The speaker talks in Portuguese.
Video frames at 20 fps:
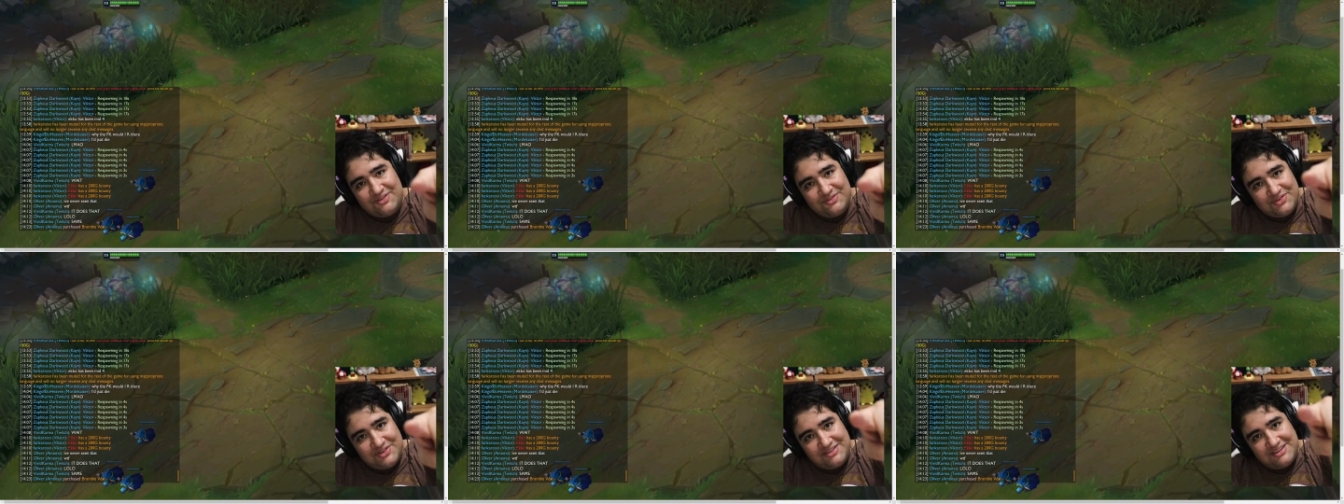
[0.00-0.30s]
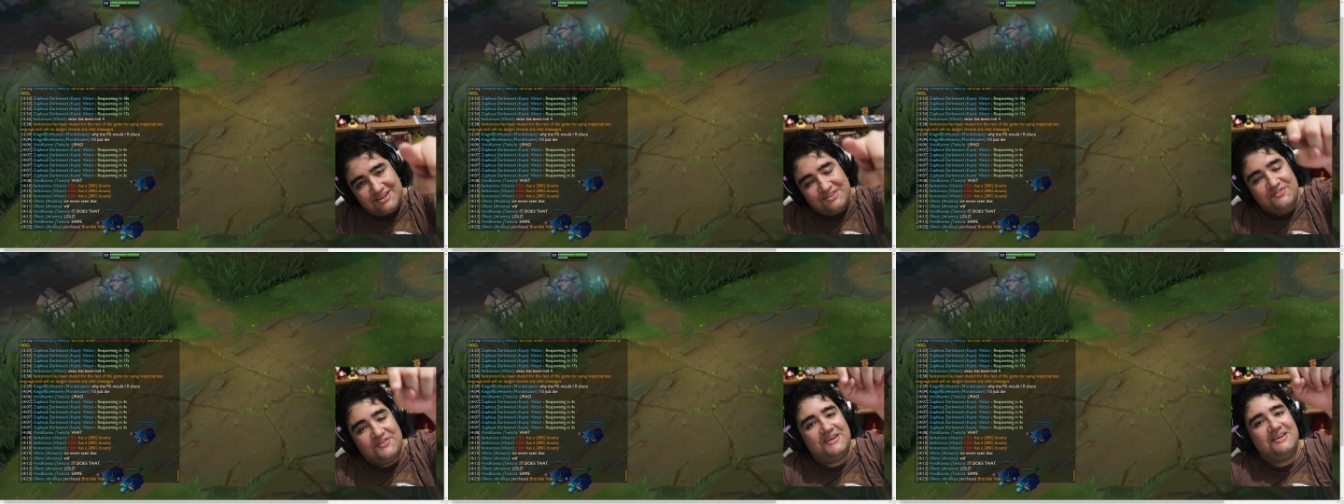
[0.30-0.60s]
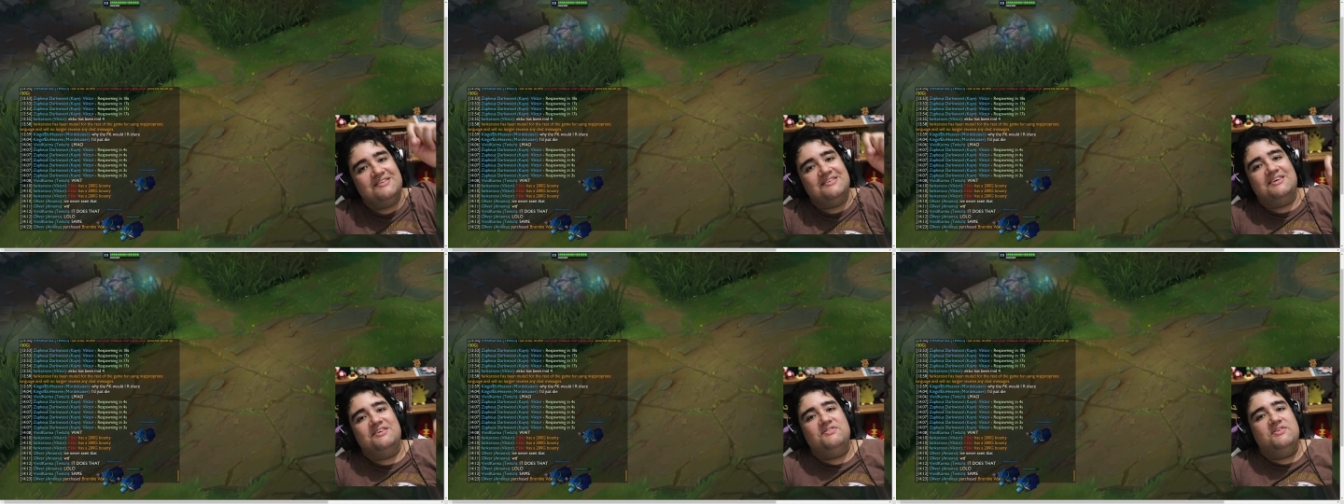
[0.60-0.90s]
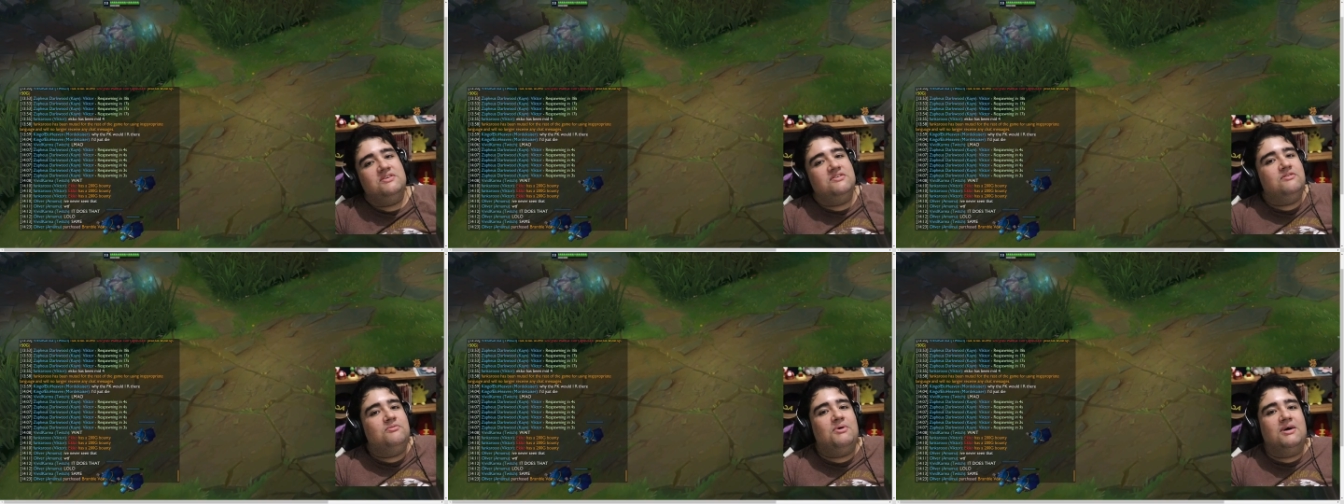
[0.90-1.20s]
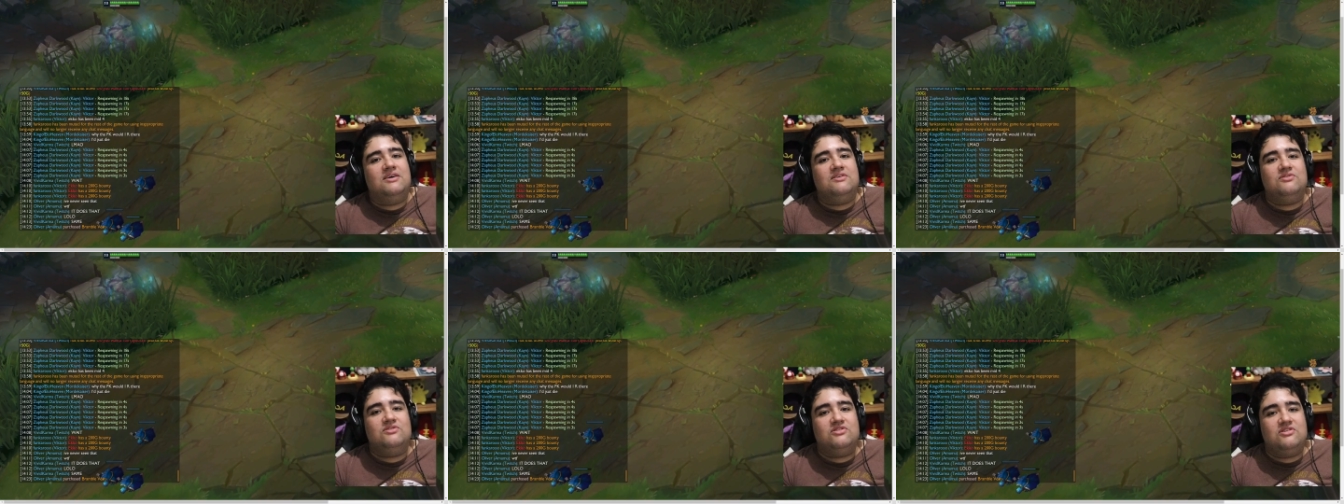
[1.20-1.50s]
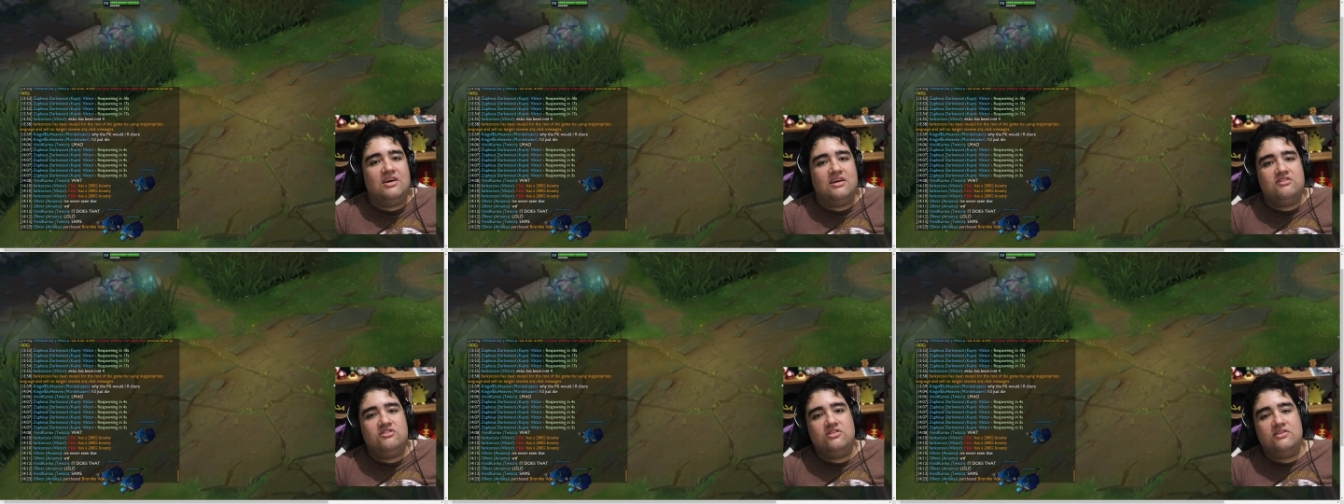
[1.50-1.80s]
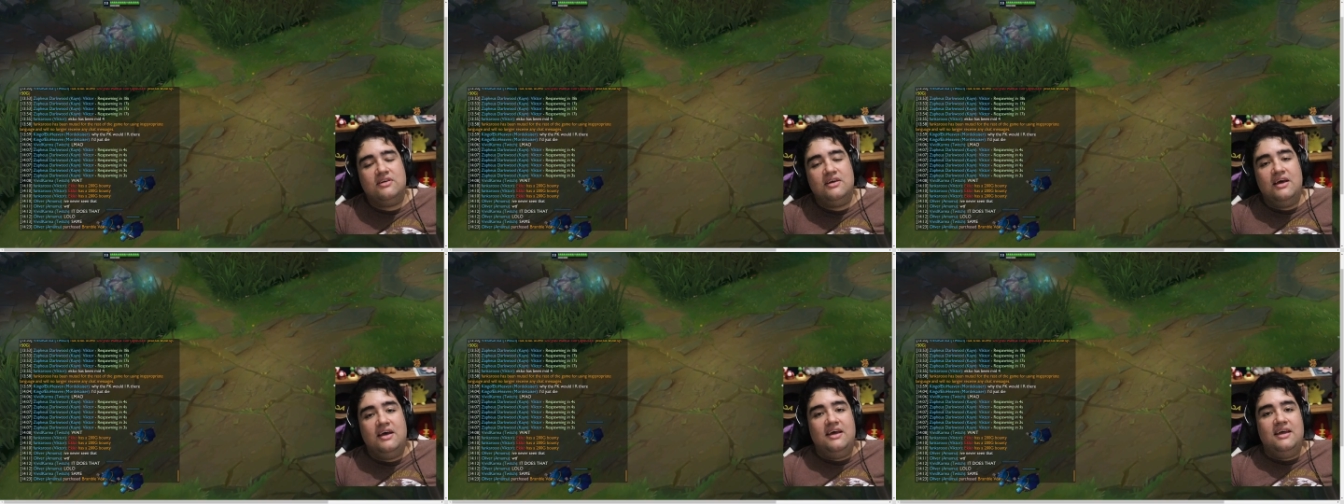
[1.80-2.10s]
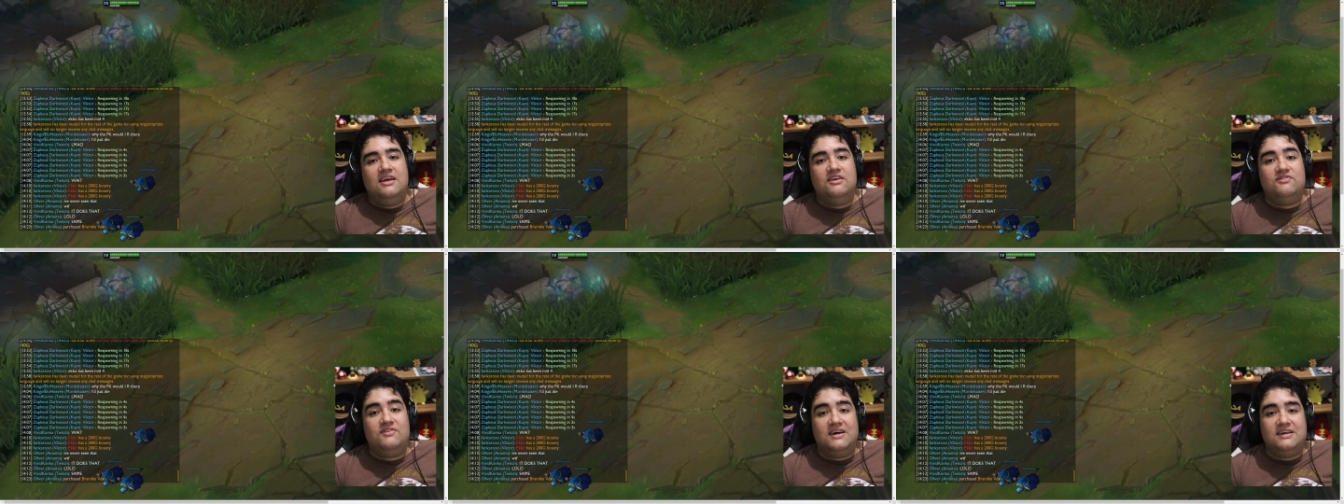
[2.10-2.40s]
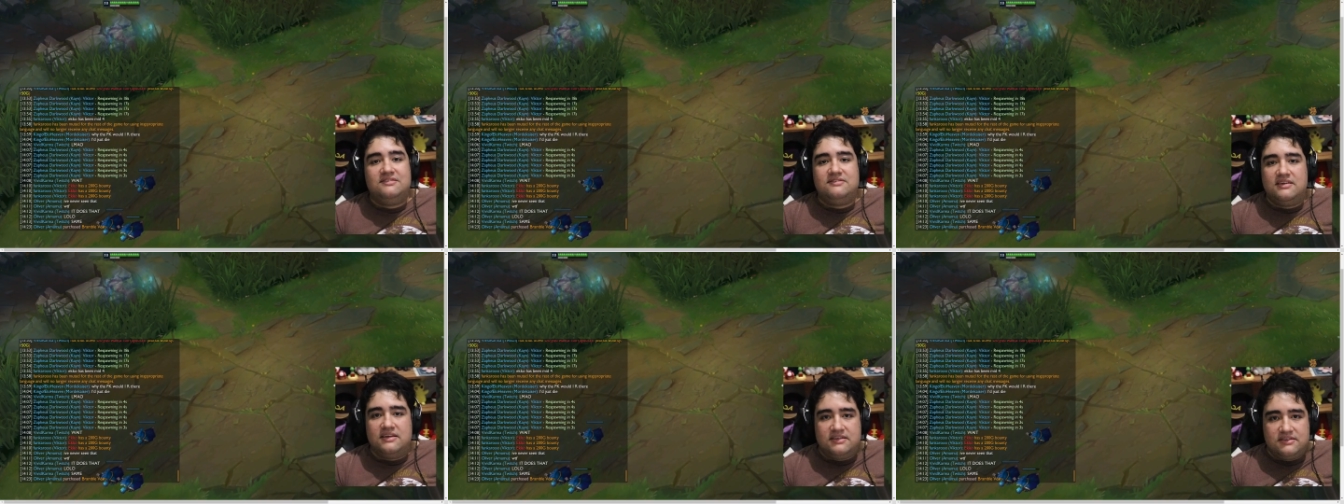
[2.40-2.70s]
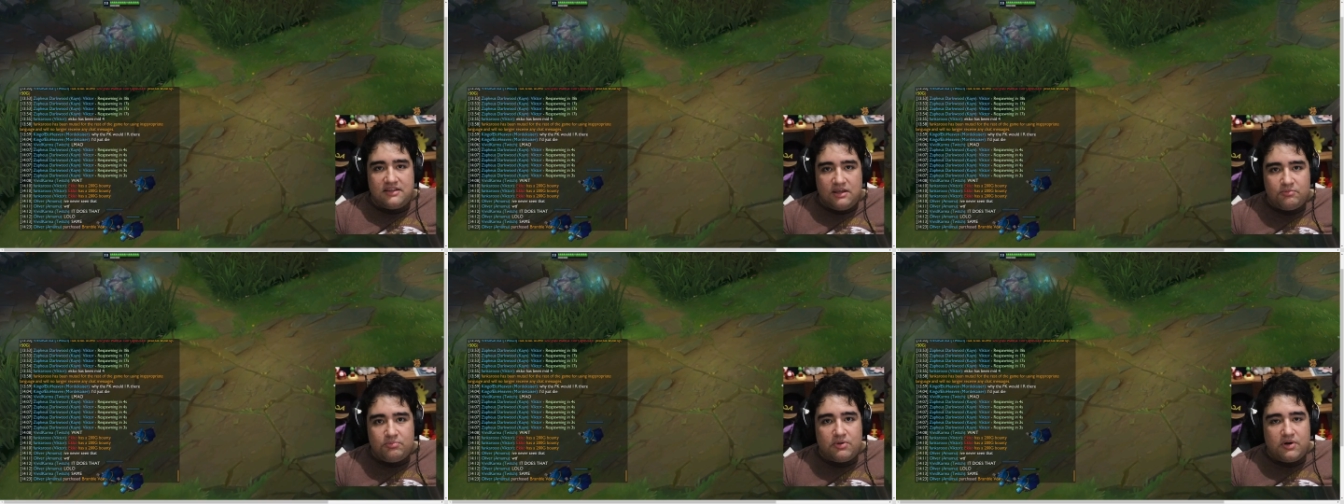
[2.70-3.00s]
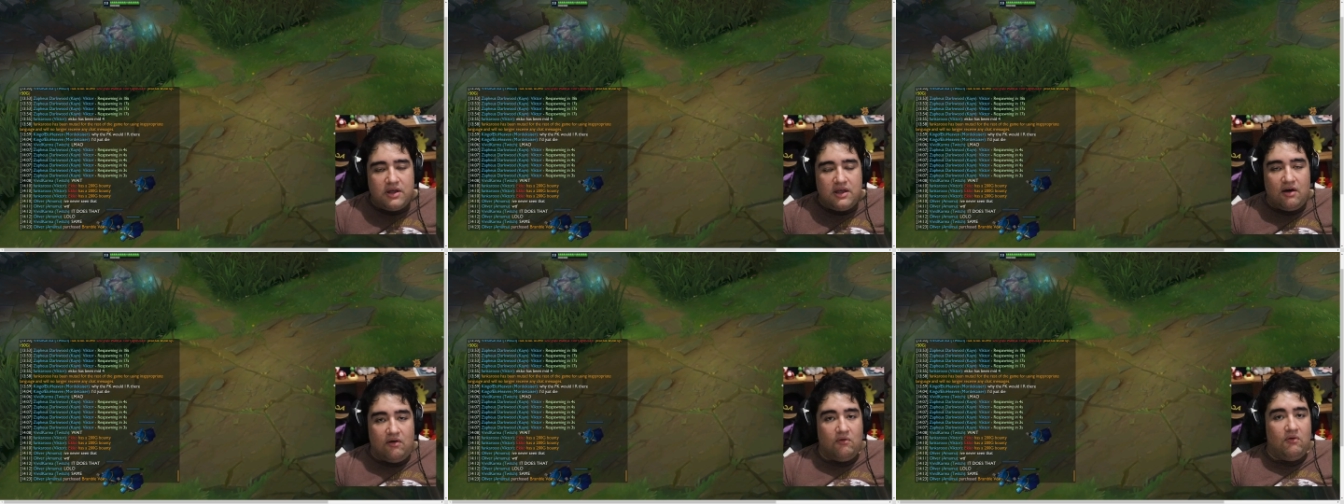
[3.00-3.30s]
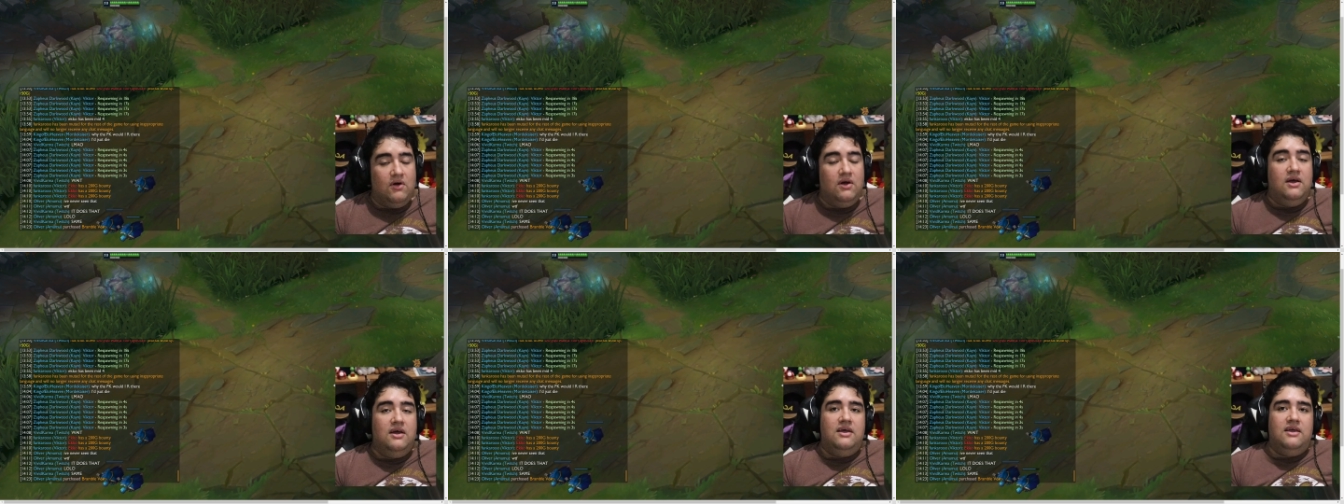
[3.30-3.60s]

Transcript: com você que fica escrevendo demais no chat e vai ser em tempo real.